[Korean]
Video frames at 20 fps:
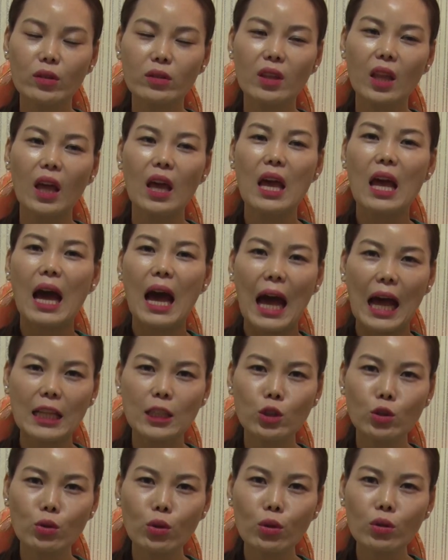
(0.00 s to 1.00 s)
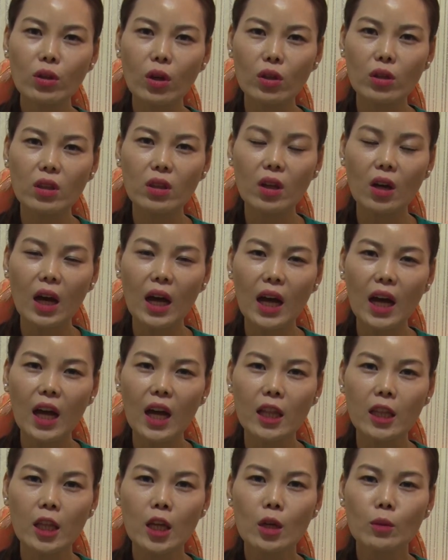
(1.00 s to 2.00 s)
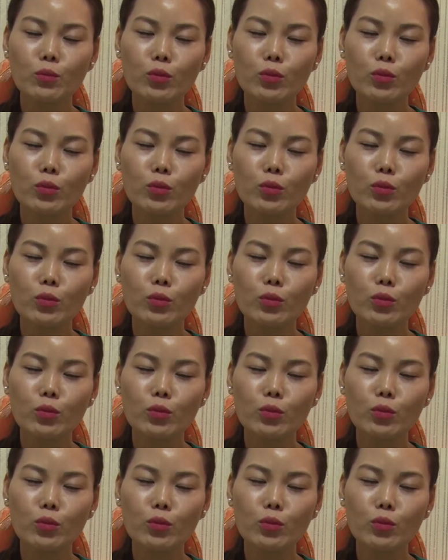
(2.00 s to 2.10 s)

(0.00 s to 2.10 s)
근데 안 좋은 어떠한